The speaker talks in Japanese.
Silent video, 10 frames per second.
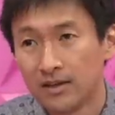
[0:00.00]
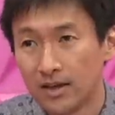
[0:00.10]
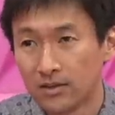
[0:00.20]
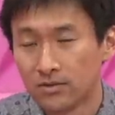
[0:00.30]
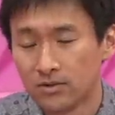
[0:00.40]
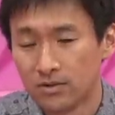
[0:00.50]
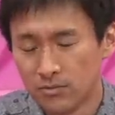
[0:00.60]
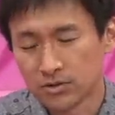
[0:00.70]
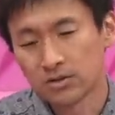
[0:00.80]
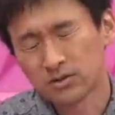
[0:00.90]
えっと、
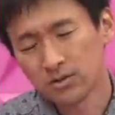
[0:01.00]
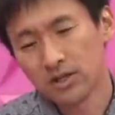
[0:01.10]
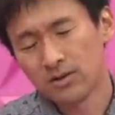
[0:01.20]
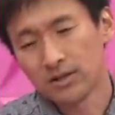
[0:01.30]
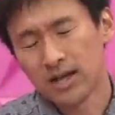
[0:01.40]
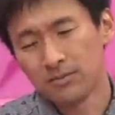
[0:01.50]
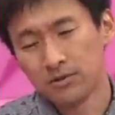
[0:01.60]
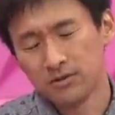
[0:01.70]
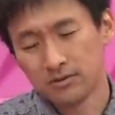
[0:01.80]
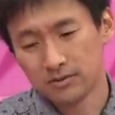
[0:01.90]
もうその時にはだい
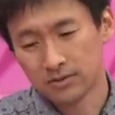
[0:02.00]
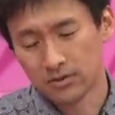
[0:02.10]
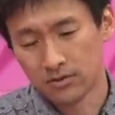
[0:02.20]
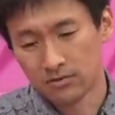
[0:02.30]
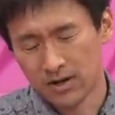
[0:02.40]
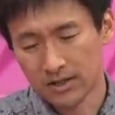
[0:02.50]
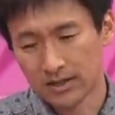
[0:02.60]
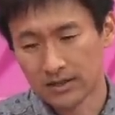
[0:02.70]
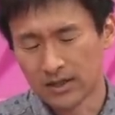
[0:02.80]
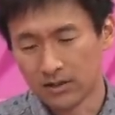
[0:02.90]
ぶその分かっ
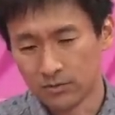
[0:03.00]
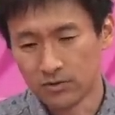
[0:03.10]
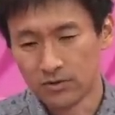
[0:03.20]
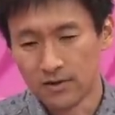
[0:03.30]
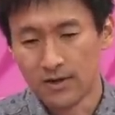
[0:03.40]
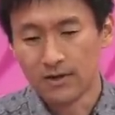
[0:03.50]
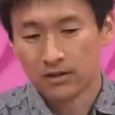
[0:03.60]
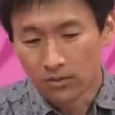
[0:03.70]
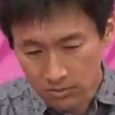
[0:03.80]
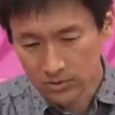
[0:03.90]
たんだけども
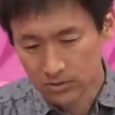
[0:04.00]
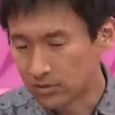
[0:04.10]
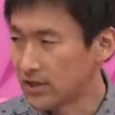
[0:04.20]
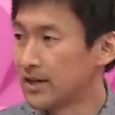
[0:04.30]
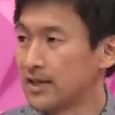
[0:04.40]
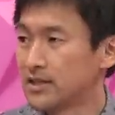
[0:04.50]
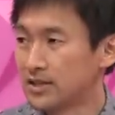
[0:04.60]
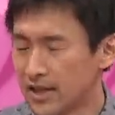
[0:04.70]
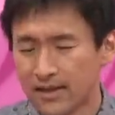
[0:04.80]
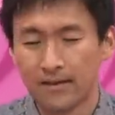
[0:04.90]
要素を理解
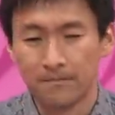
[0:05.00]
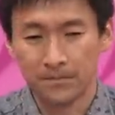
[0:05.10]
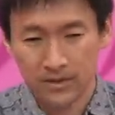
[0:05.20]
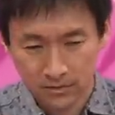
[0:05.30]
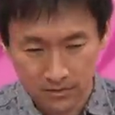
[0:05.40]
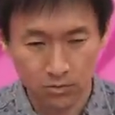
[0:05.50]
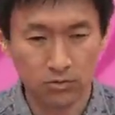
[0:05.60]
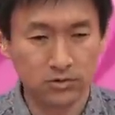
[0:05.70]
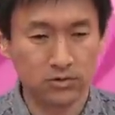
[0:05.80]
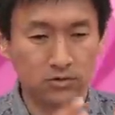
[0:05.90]
して
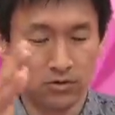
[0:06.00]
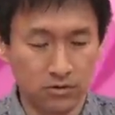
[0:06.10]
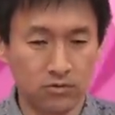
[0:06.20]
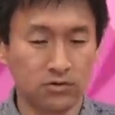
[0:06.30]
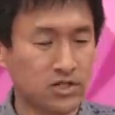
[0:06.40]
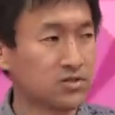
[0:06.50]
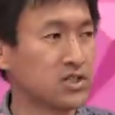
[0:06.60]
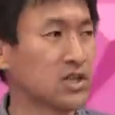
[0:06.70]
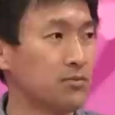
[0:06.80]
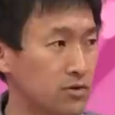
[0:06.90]
構築
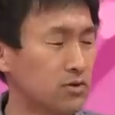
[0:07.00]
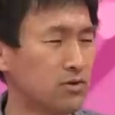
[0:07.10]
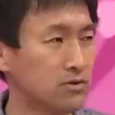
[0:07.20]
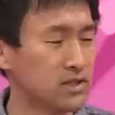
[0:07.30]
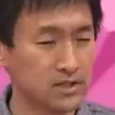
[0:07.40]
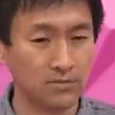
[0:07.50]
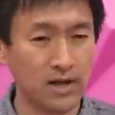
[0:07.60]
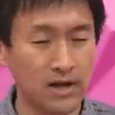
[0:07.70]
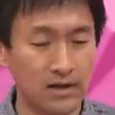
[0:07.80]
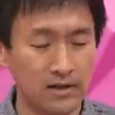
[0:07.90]
しても実
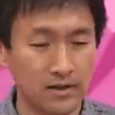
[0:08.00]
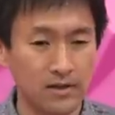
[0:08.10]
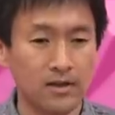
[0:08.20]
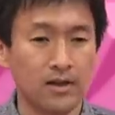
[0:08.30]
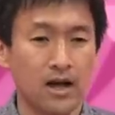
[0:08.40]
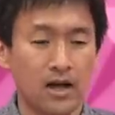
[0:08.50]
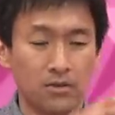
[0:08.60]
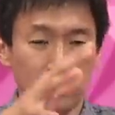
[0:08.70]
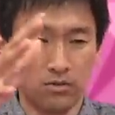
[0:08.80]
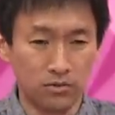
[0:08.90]
はあ
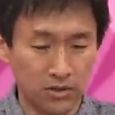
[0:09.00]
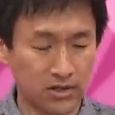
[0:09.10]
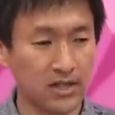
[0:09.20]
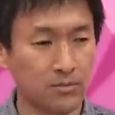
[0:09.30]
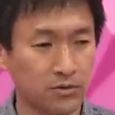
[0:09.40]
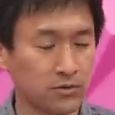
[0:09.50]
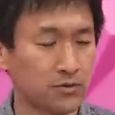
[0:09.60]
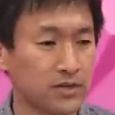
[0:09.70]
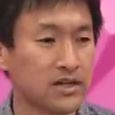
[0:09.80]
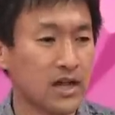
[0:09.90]
の大きなもの
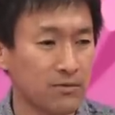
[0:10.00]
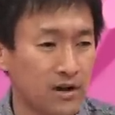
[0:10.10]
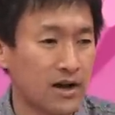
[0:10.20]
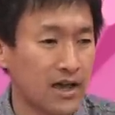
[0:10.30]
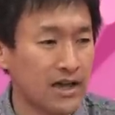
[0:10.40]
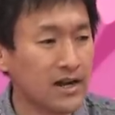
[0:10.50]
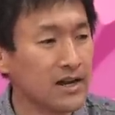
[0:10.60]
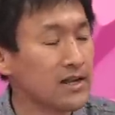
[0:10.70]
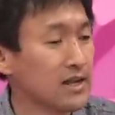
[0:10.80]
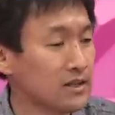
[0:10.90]
の理解は得られな